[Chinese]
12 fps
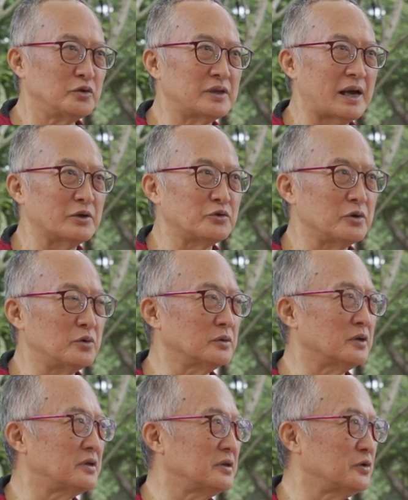大学或
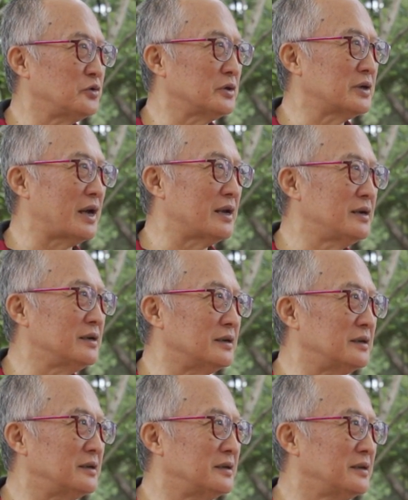者社区开课，
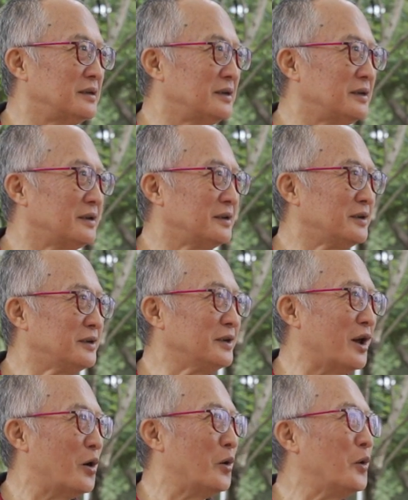
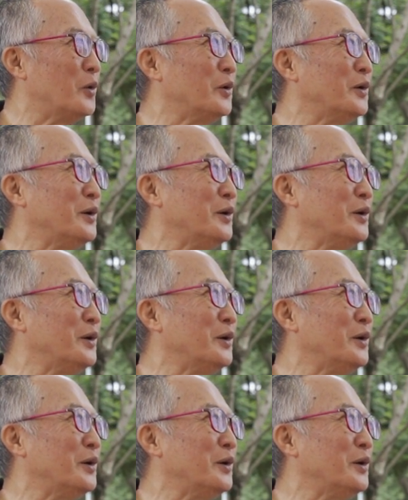老